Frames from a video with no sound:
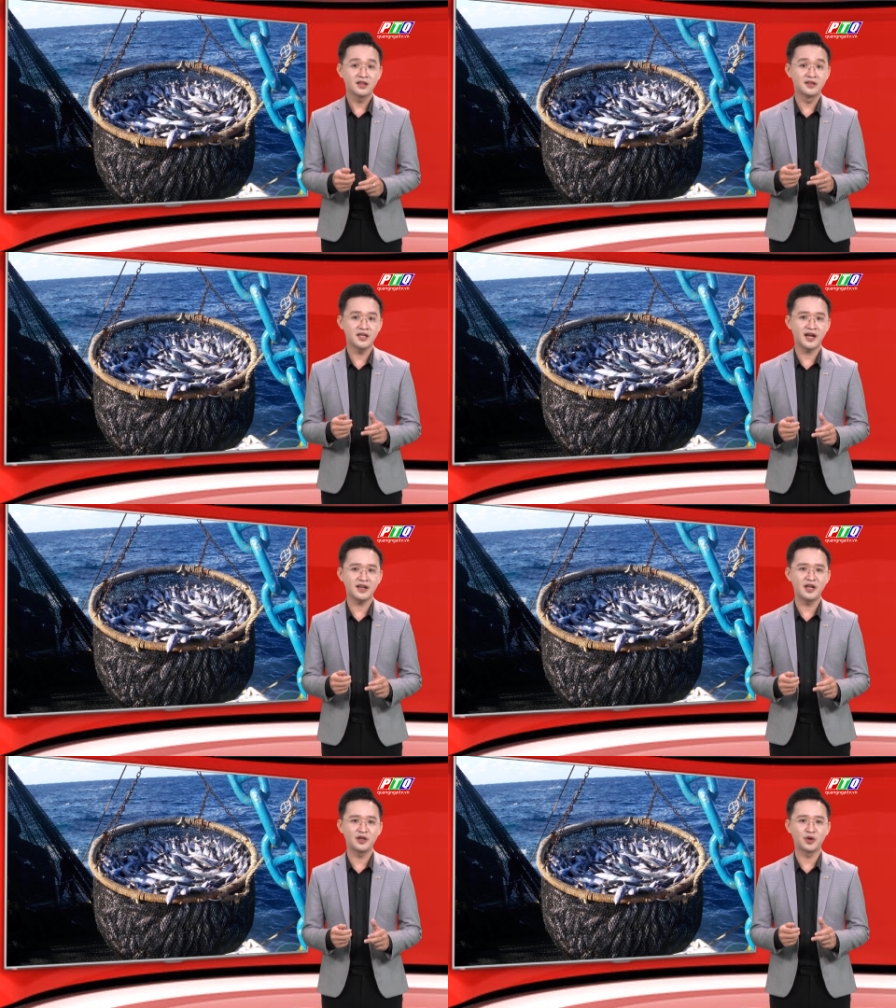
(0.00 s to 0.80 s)
Thời tiết ở
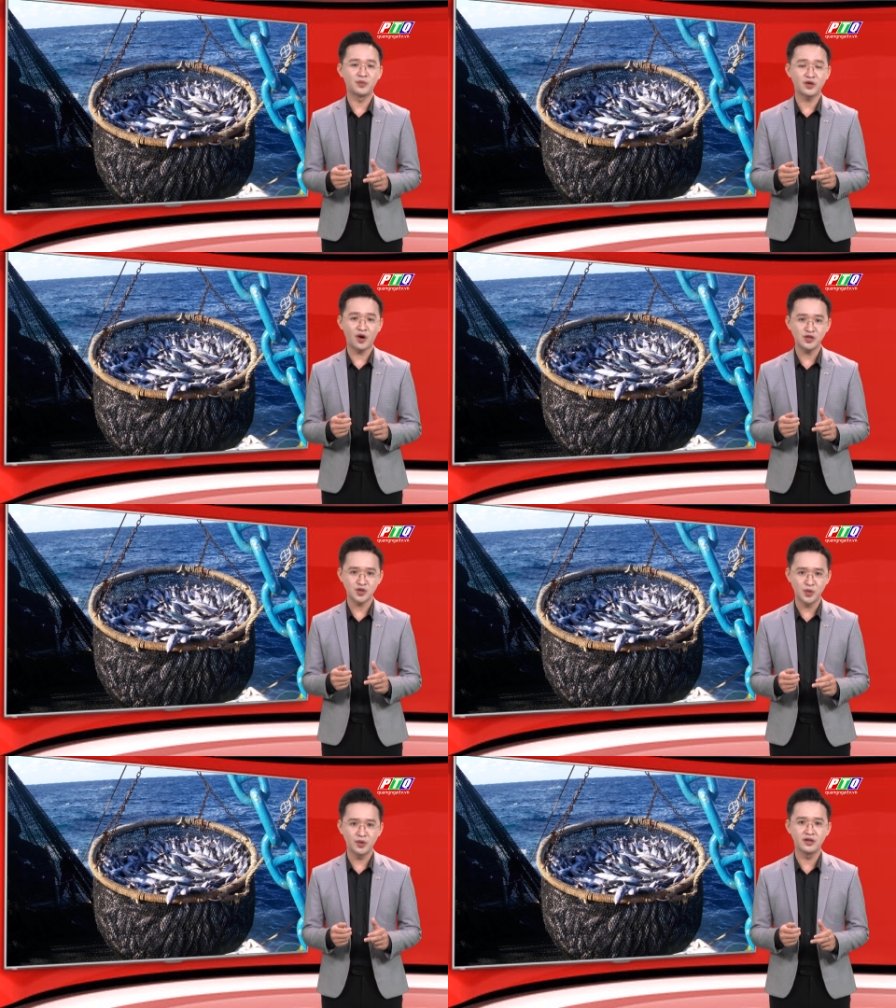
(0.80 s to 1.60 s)
đây cũng có
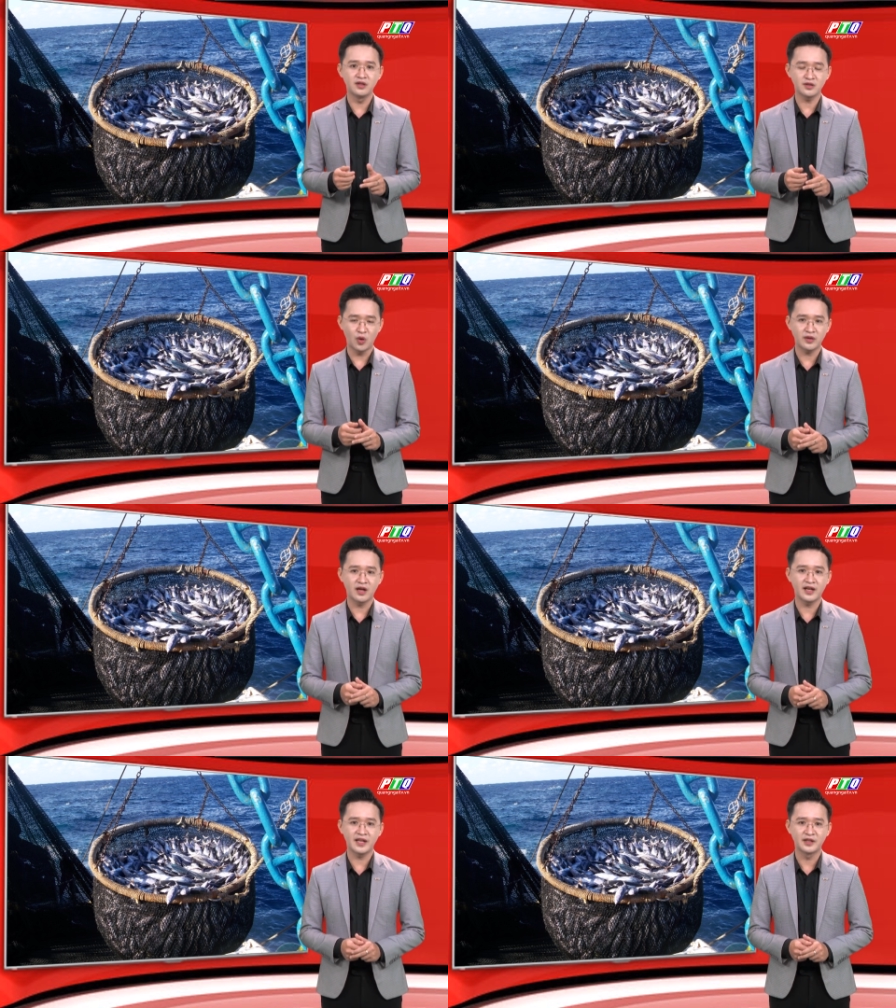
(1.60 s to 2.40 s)
xu hướng tốt
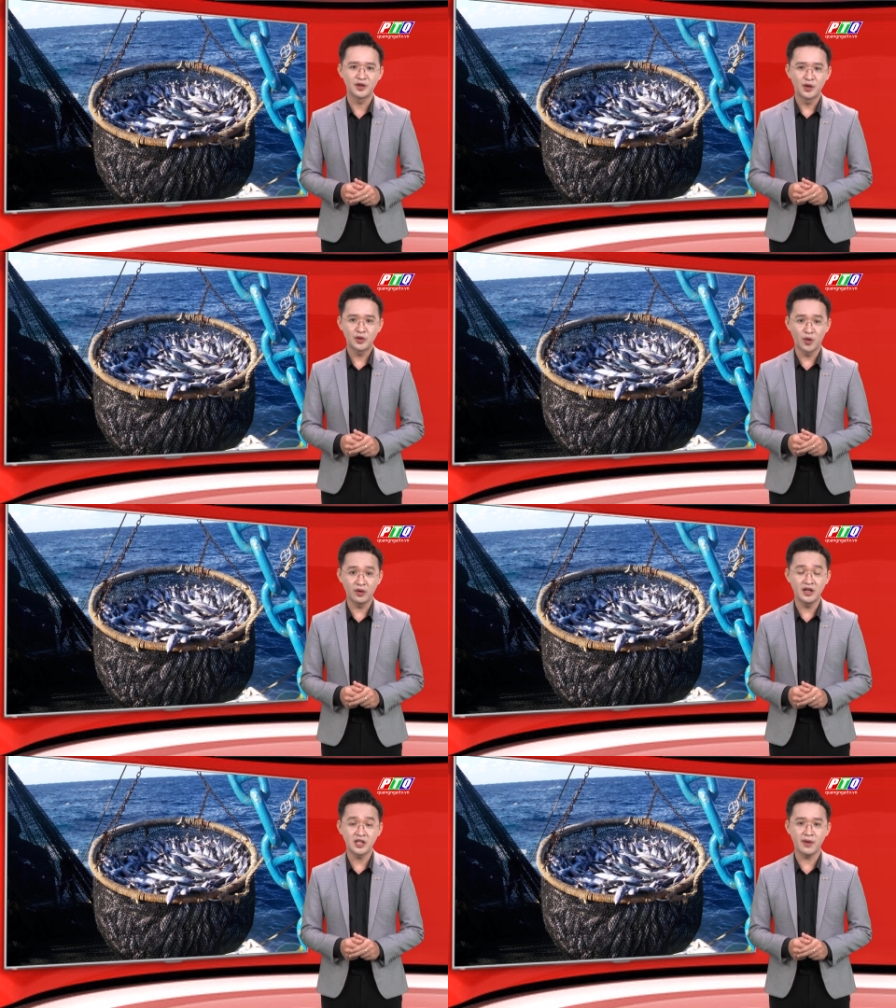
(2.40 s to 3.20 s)
dần lên, thuận
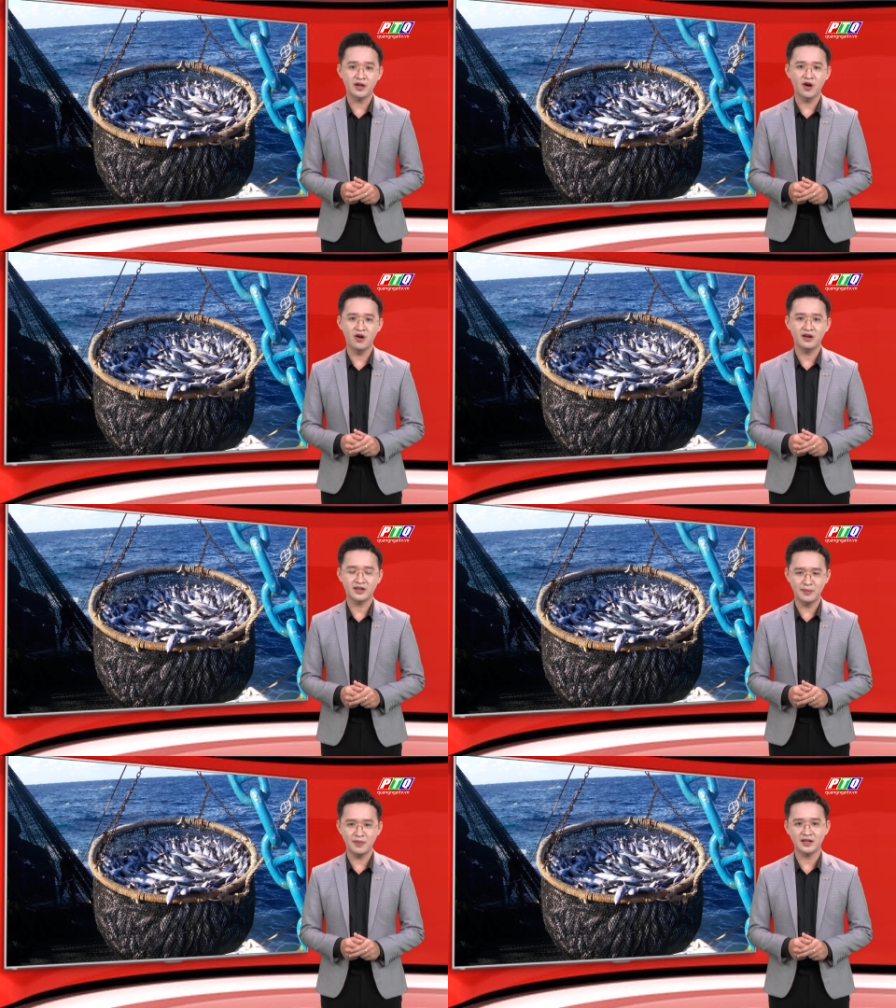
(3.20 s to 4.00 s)
lợi cho bà con
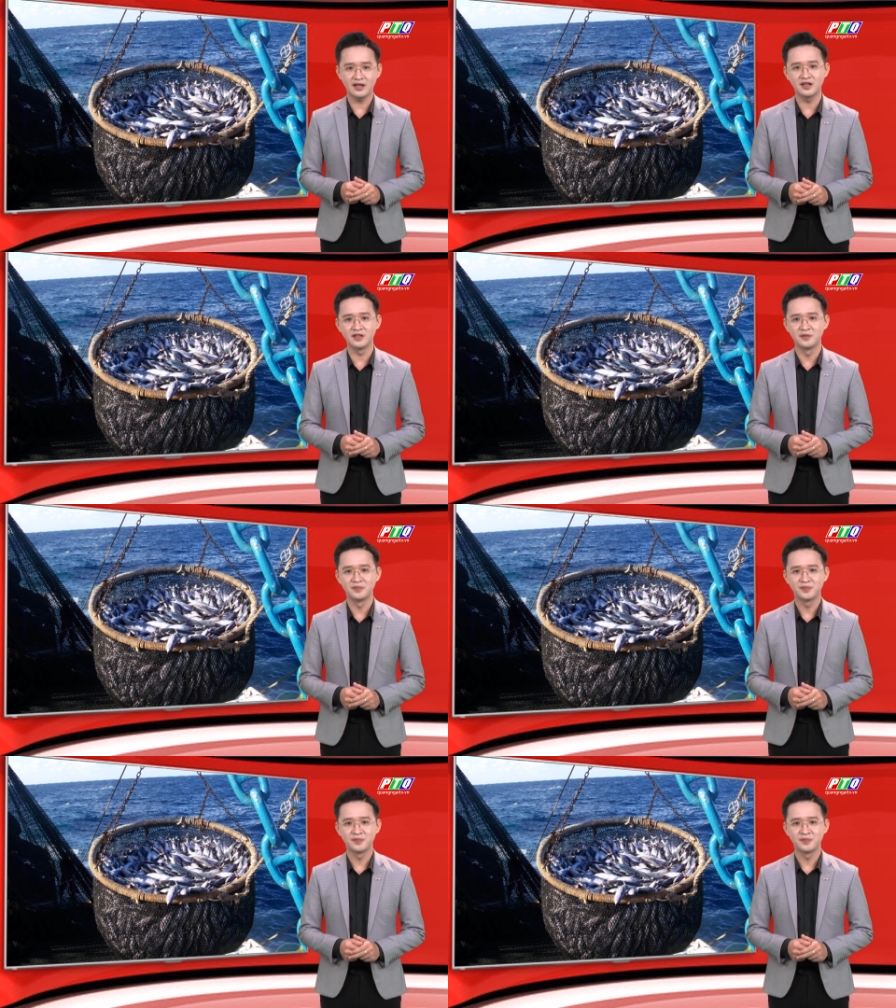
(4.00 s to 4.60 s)
đánh bắt cá ngừ.